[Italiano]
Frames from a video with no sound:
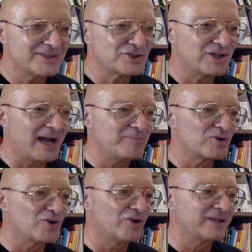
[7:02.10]

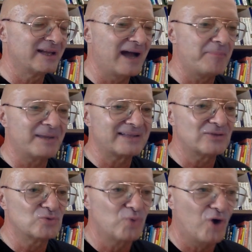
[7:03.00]
diciamo, con
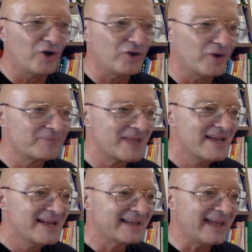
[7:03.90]
Abbatantuono,
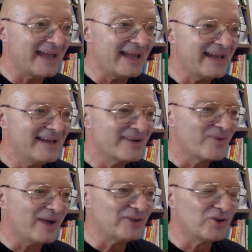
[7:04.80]
che
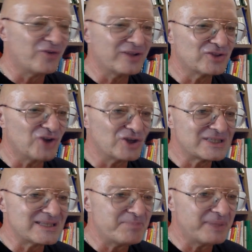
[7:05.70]
quando
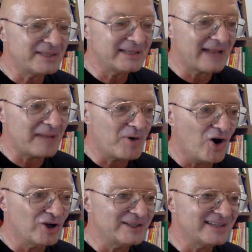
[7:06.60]
Fantozzi pedina la
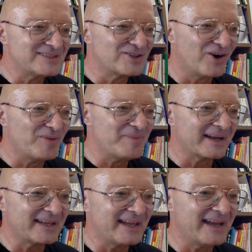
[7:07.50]
moglie,
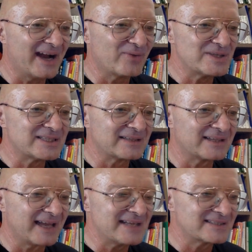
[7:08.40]
insomma, che ha questa
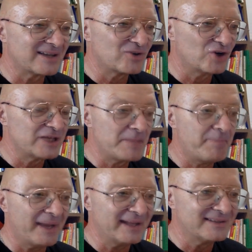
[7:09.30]
tresca con il
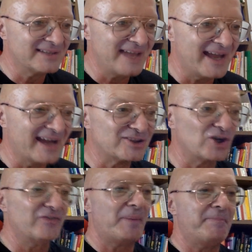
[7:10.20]
panettiere,
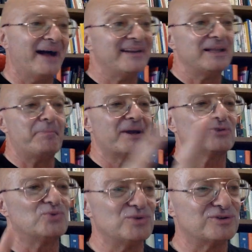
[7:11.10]
trova pane
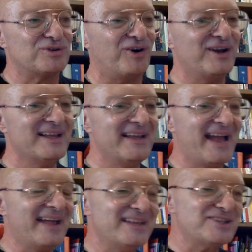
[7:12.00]
dappertutto
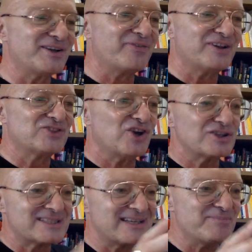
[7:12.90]
e dice
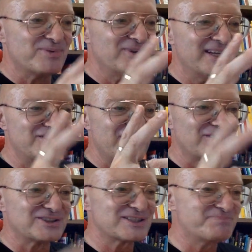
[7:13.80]
Fantozzi ebbe un
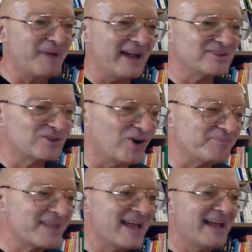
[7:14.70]
leggero
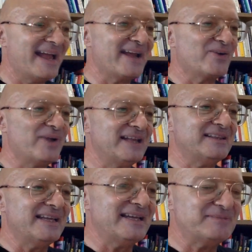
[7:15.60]
sospetto e
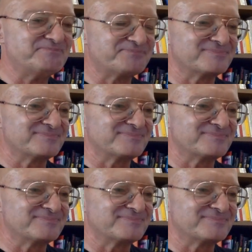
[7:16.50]
quindi